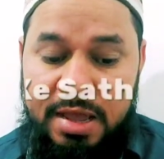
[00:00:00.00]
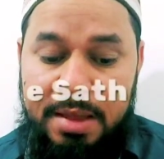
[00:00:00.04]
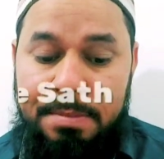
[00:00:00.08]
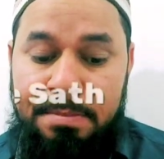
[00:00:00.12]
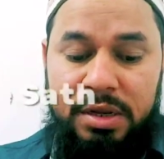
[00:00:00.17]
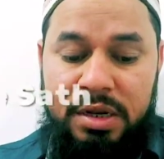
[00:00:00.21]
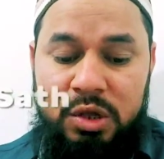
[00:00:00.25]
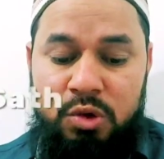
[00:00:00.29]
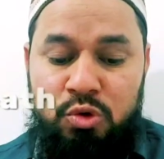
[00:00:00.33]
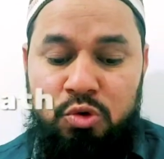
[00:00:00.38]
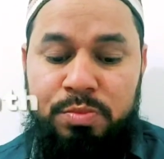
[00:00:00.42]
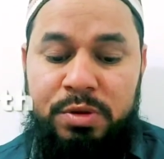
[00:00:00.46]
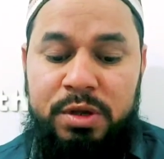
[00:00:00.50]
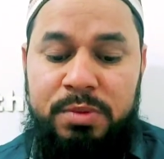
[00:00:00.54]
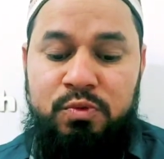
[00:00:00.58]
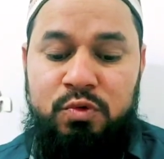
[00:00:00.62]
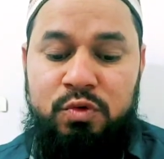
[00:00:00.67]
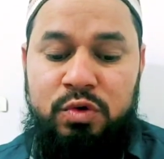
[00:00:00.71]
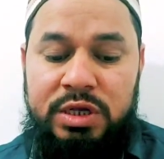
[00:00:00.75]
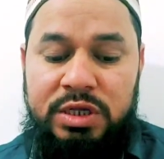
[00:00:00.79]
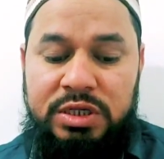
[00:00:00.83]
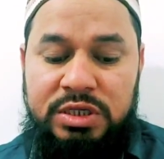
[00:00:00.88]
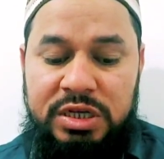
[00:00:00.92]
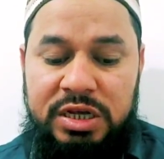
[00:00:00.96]
फिर यूपी
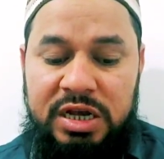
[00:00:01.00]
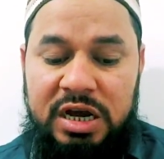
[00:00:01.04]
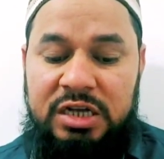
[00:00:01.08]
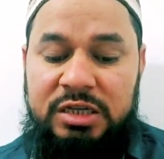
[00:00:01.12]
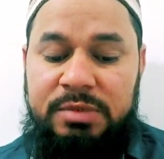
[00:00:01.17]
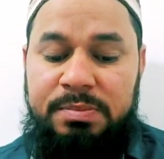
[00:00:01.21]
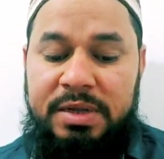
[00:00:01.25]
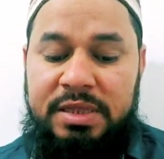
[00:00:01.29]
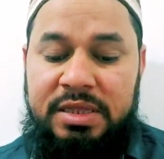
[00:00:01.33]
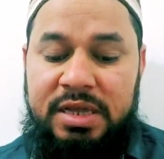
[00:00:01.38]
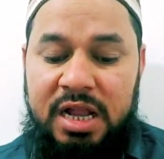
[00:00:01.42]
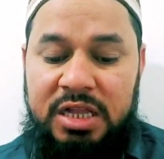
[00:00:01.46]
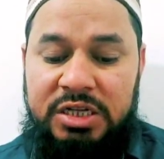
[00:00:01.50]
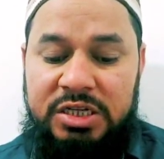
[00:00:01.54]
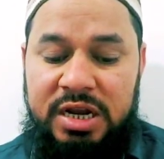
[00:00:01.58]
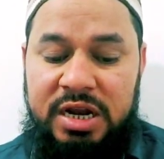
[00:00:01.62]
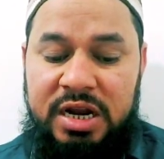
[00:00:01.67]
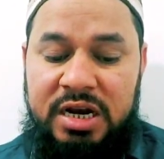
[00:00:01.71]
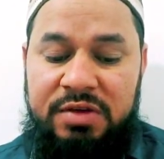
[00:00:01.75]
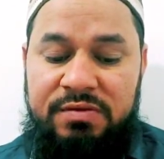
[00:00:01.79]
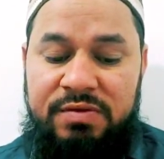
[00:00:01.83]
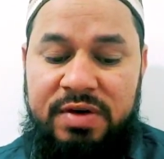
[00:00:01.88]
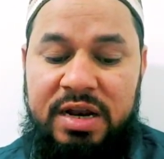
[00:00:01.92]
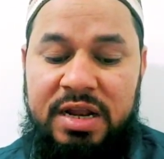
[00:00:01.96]
पुलिस जी अस्पताल
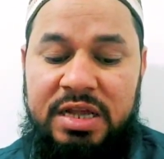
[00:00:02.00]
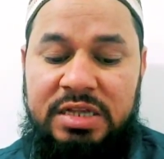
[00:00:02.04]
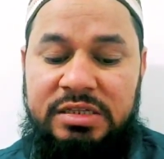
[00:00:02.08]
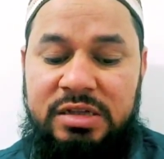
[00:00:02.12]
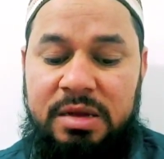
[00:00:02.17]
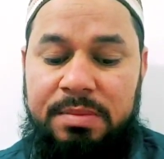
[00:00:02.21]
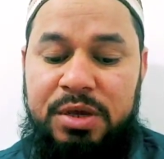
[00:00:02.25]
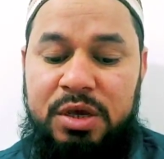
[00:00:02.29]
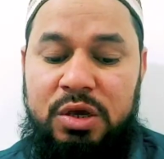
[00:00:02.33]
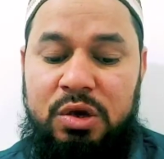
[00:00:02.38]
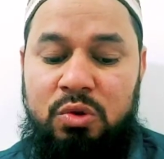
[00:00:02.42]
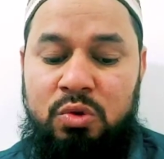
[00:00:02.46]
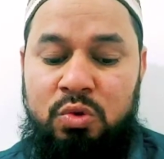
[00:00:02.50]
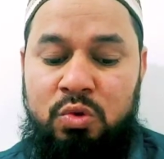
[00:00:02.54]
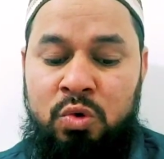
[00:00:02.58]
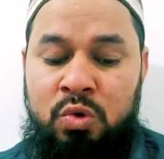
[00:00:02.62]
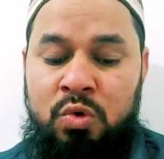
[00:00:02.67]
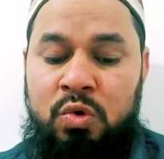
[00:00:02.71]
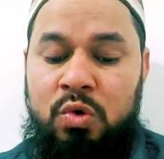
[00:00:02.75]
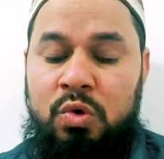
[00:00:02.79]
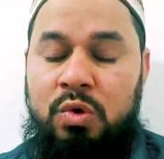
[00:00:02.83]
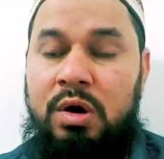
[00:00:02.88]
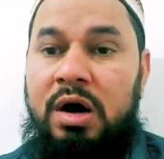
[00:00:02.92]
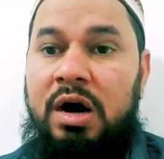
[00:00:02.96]
जलाने वाले सभी
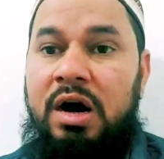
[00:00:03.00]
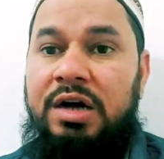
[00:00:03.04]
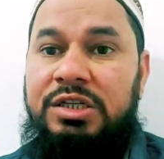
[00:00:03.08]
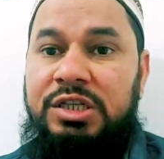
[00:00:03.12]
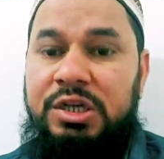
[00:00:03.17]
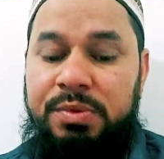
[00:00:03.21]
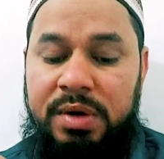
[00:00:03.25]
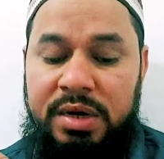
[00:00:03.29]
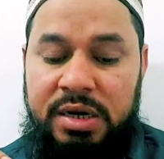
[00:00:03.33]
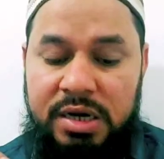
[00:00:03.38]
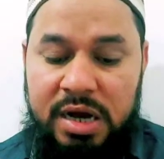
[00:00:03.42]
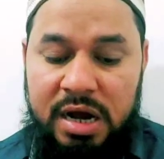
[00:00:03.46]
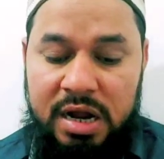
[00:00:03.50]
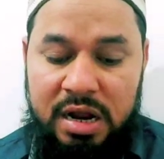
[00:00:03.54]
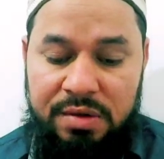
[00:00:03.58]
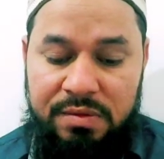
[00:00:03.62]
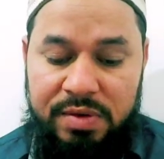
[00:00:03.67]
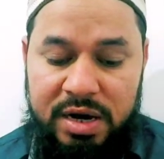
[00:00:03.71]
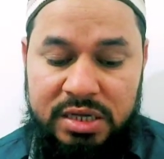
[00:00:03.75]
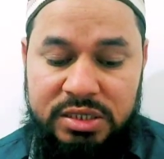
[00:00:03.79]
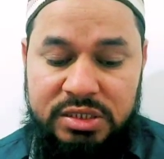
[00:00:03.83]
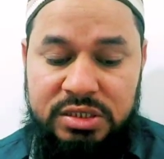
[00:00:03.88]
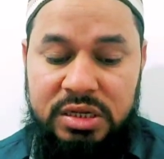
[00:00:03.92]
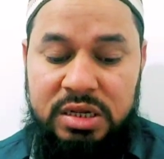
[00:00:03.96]
हिंदुओं को आजीवन
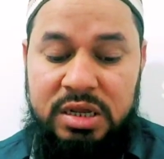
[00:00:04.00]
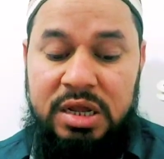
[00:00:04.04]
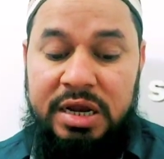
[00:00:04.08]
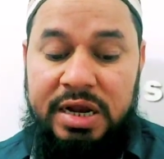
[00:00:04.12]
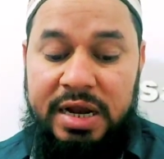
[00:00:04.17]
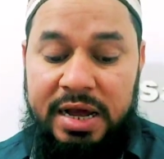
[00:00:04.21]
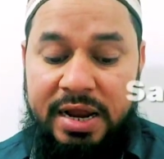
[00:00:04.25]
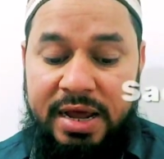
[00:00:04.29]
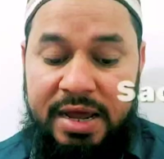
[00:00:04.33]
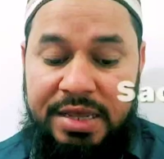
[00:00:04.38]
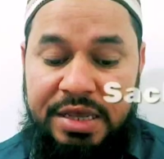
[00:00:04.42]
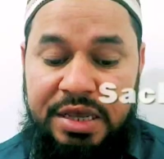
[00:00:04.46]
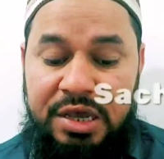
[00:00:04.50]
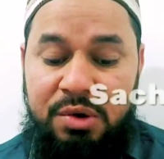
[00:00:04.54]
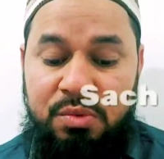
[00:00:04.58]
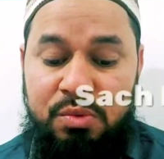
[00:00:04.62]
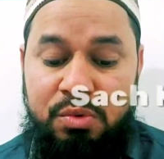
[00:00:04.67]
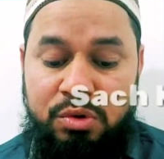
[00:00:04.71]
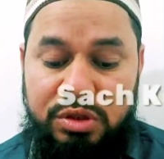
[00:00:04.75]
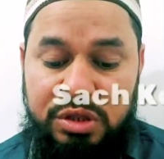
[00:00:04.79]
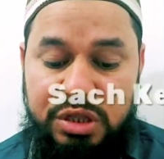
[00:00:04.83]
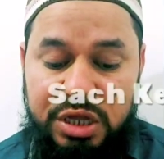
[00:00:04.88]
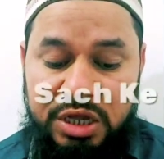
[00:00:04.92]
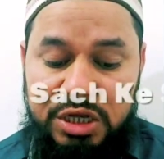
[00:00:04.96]
कारावास कराइए
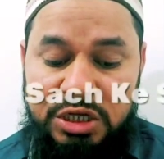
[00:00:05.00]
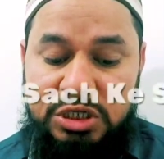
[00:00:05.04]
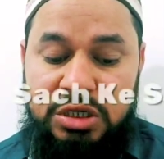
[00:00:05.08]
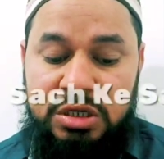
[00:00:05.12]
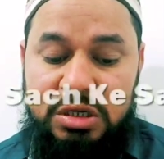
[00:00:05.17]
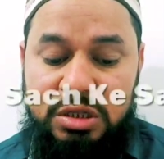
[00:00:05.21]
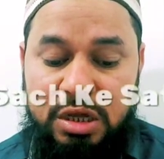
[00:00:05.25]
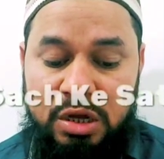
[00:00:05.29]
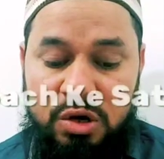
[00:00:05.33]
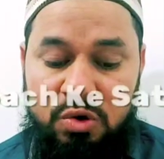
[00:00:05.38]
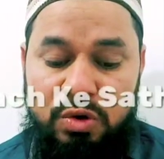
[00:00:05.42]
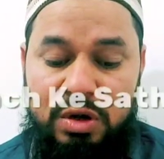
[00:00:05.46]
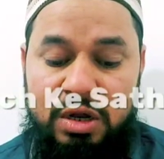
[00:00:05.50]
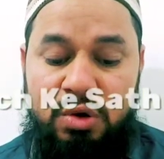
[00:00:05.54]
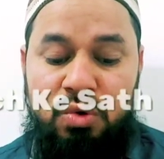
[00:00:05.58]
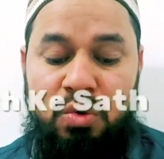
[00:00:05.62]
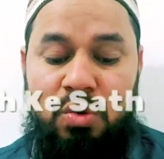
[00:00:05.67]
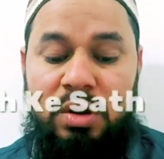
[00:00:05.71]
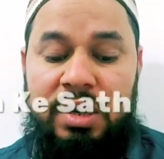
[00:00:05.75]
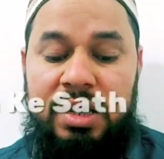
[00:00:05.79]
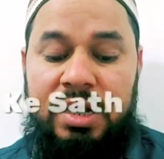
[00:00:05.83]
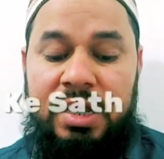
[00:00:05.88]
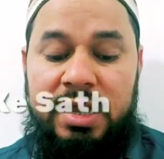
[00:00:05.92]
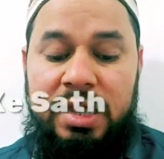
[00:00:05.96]
वो देश दरोही
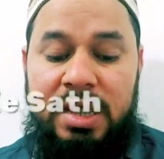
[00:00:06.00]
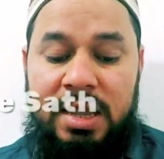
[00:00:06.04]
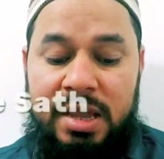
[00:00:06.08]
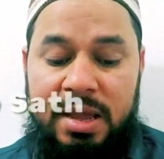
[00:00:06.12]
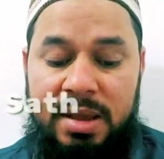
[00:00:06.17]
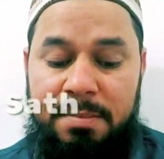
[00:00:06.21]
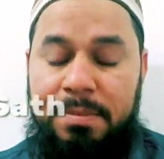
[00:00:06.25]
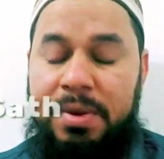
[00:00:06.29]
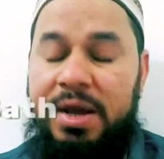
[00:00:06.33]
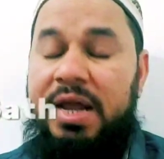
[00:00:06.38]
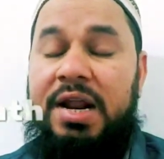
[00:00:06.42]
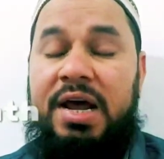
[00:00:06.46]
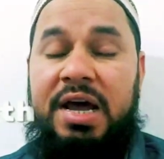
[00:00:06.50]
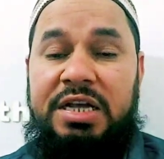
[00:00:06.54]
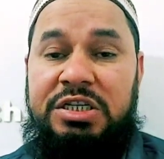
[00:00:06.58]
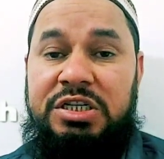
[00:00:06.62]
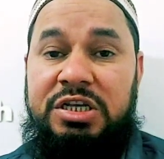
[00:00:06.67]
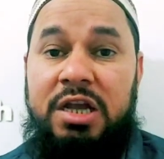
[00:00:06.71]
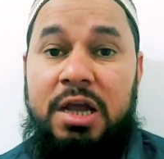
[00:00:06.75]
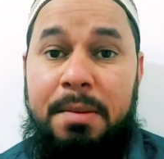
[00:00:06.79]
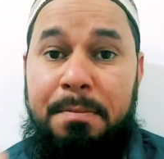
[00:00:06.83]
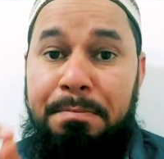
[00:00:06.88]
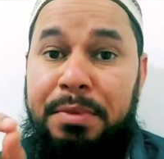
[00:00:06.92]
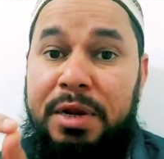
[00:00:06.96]
लोग हैं
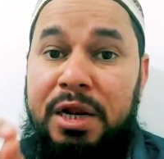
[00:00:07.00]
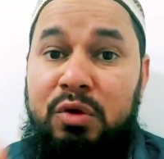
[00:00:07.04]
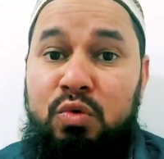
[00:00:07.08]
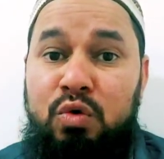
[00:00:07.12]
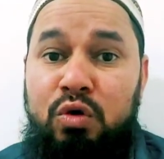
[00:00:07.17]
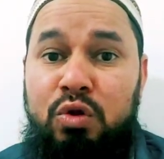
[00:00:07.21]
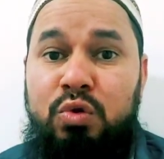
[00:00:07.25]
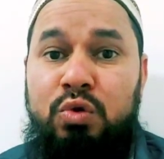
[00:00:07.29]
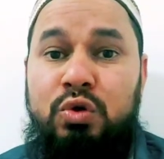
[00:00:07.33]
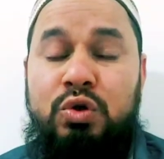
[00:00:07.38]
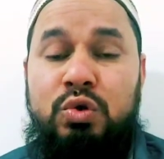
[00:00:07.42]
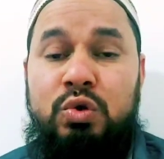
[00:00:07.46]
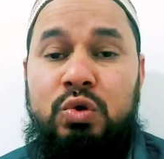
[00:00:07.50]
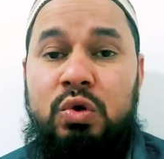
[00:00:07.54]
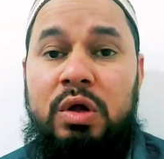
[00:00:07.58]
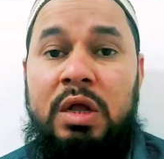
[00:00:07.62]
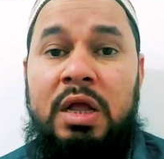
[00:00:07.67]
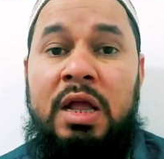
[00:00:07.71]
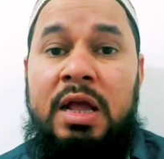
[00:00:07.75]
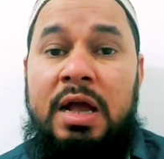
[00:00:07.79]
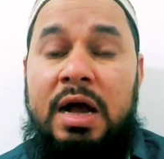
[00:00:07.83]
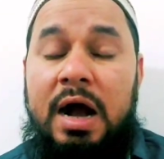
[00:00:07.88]
बहराइच बिल्कुल दोस्तों